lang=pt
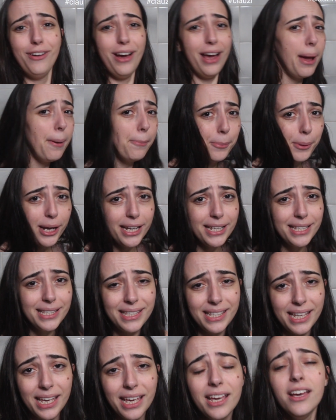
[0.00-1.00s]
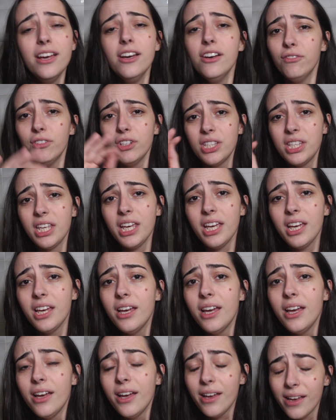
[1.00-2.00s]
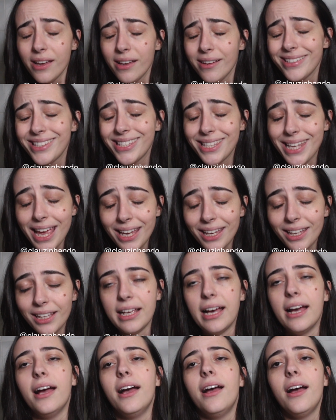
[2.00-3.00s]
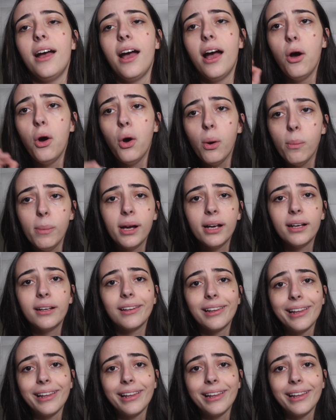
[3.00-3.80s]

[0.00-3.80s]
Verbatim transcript: vai aparecer. Você segue lá, arroba